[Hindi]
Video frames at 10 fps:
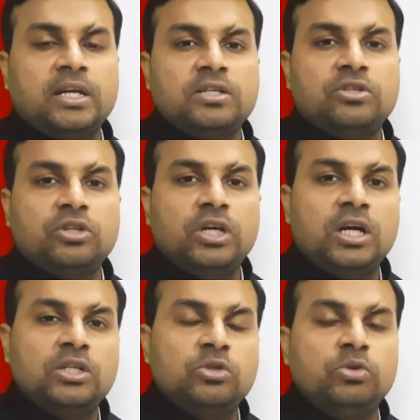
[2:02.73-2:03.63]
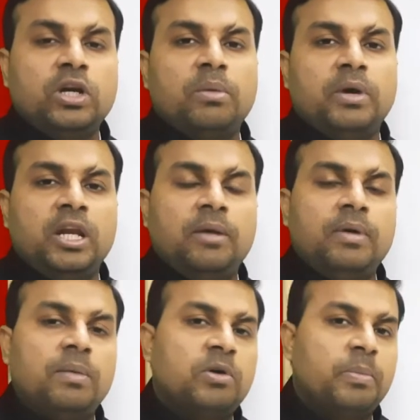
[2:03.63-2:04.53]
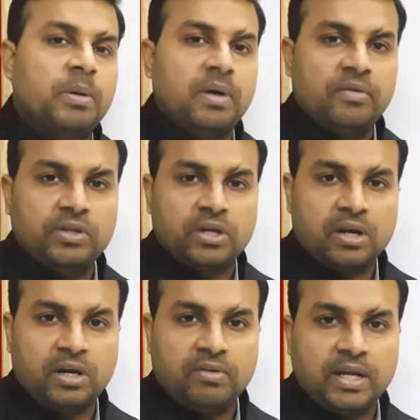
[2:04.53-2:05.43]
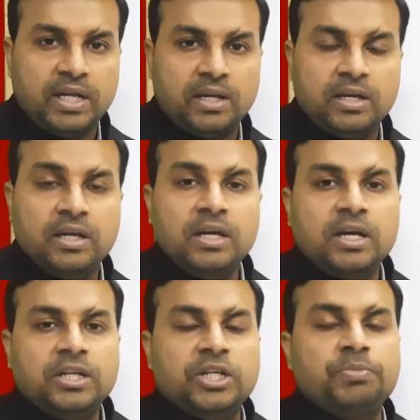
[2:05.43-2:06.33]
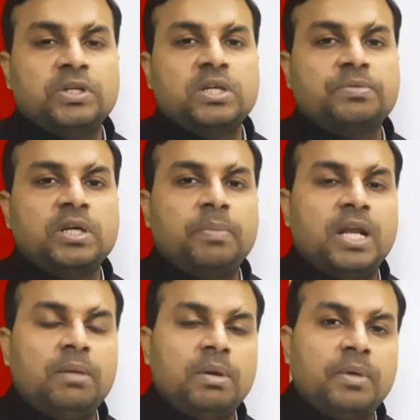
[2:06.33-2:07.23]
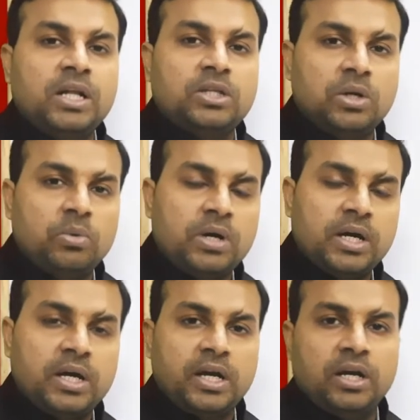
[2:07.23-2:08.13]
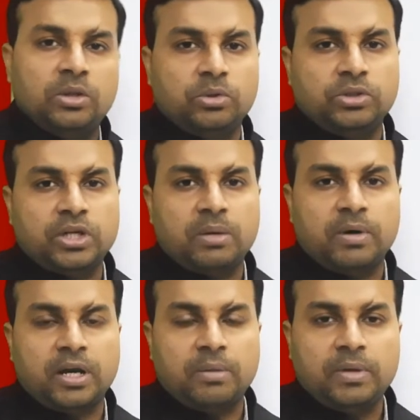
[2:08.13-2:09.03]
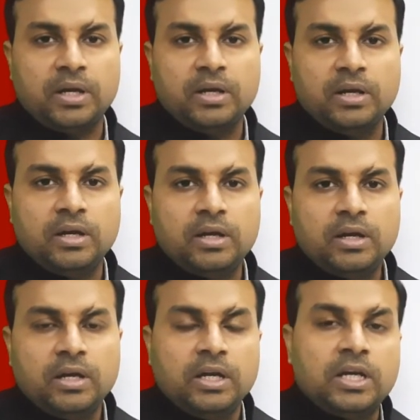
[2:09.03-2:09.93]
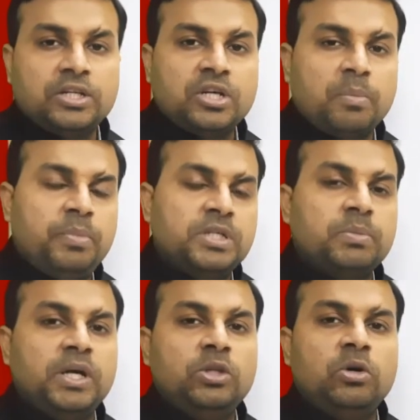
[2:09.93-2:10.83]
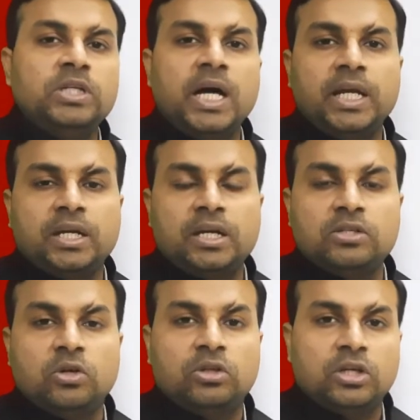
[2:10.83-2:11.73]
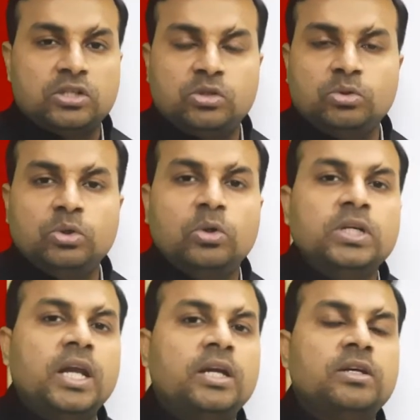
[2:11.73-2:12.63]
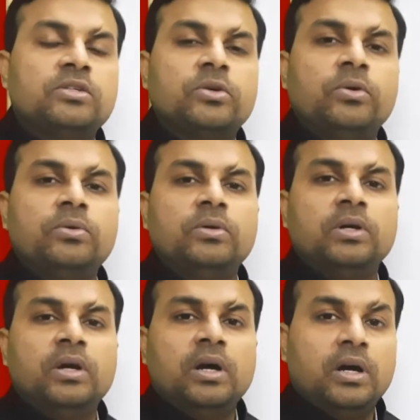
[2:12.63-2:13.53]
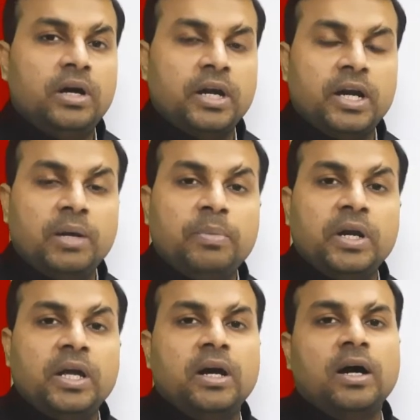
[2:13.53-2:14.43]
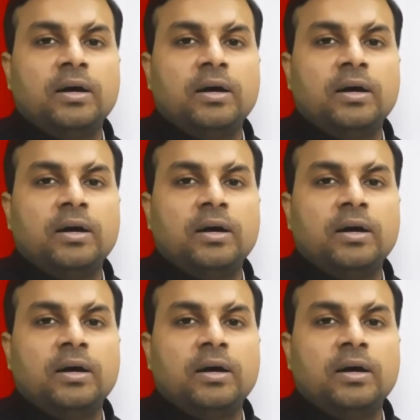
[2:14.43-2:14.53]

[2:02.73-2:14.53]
की स्थितियां जून के महीने में आपको प्रभावित करने वाली हैं जिसमें सबसे पहले मैं बात करूंगा ग्रहण दोष के बारे में कि 26 मई 2021 और 10 जून 2021 को ग्रहण पड़ेगा